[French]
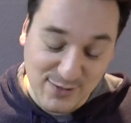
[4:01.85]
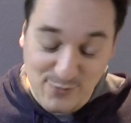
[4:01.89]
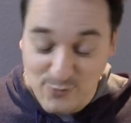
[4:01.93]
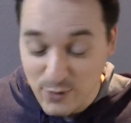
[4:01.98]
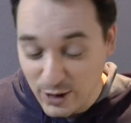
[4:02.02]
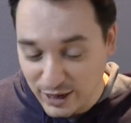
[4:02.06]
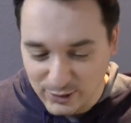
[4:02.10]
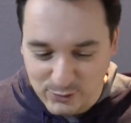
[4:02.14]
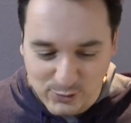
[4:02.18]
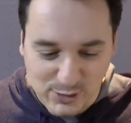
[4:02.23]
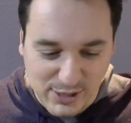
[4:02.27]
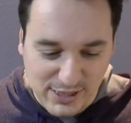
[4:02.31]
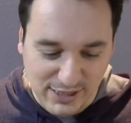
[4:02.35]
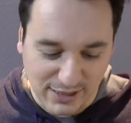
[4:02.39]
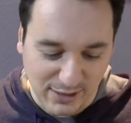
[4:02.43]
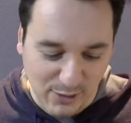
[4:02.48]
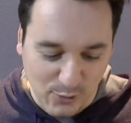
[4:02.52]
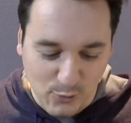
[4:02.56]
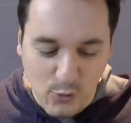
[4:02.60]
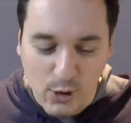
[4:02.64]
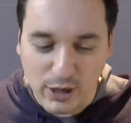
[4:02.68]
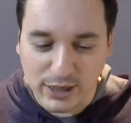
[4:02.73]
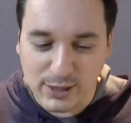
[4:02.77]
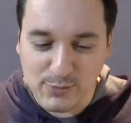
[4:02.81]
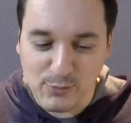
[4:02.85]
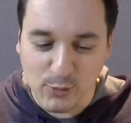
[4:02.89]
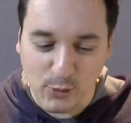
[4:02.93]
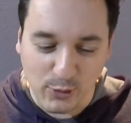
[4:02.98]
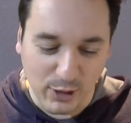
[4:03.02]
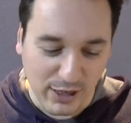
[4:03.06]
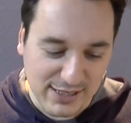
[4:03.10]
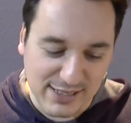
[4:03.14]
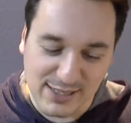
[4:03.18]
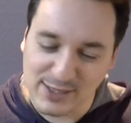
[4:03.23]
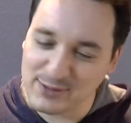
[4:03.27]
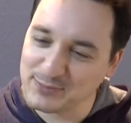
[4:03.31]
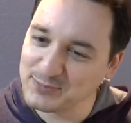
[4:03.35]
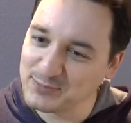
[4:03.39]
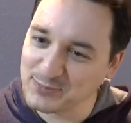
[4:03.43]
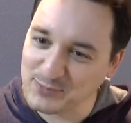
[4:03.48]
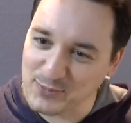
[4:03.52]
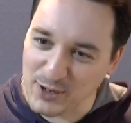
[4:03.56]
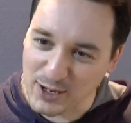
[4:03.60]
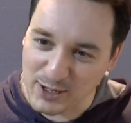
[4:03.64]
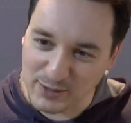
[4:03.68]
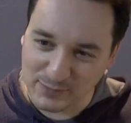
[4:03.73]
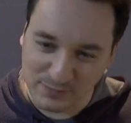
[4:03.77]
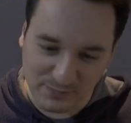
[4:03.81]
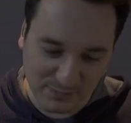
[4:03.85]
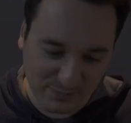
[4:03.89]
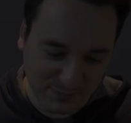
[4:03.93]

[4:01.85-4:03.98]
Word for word: Voilà, donc c'est un work in progress. Voilà.